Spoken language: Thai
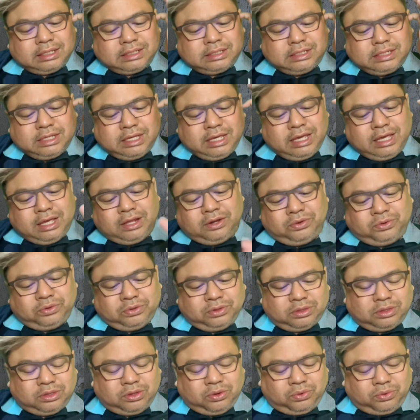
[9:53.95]
ชี้หนุน
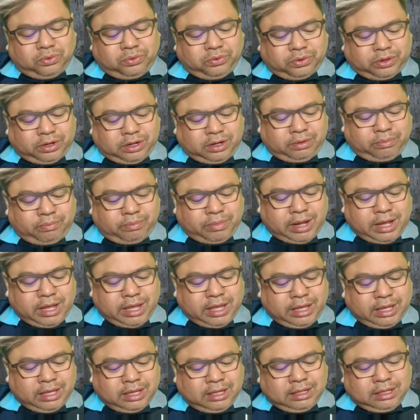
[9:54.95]
ตู่หรือไม่
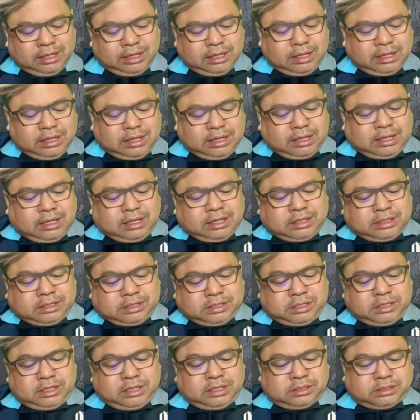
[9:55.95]

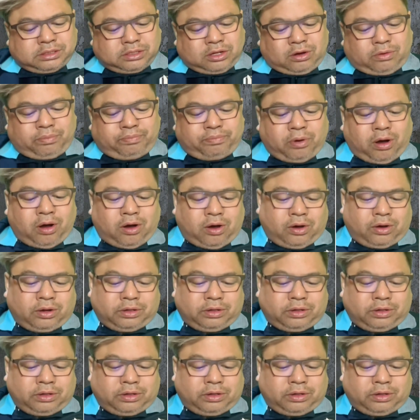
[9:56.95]
เชื่อสองปอ